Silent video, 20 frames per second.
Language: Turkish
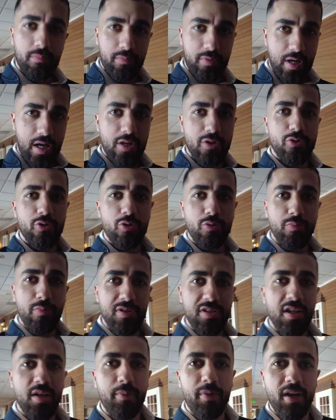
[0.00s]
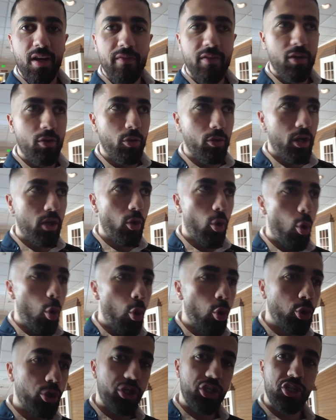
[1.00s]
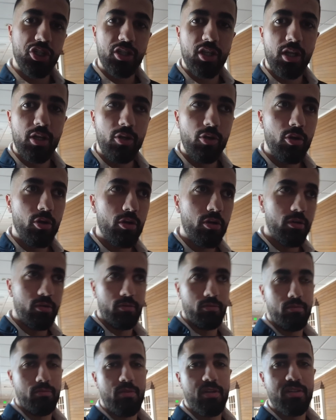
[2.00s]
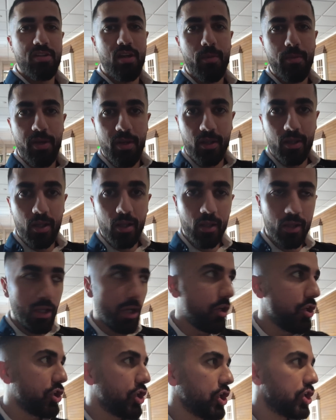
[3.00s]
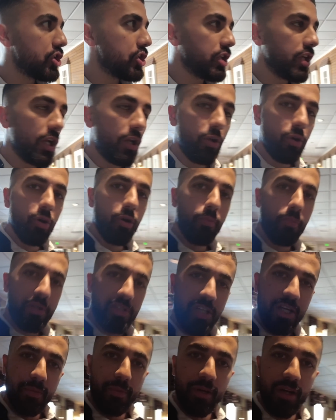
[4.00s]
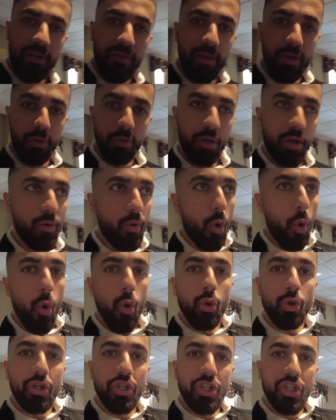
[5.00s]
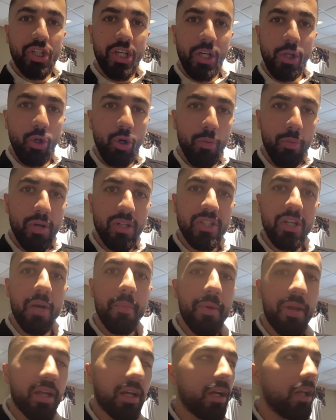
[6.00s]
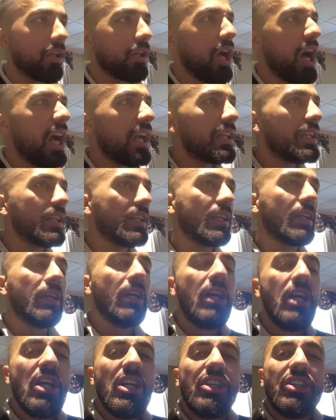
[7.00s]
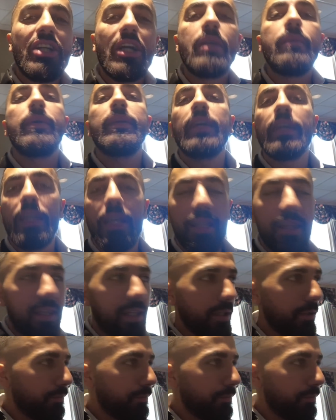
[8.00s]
Garsonun masayı bana veriyorlar. 10 kişi geliyor masa Amerikalı'da. İki kişi geliyor masayı bana veriyorlar. 10 kişi geliyor masa Amerikalı'da. Artık canım atak etti.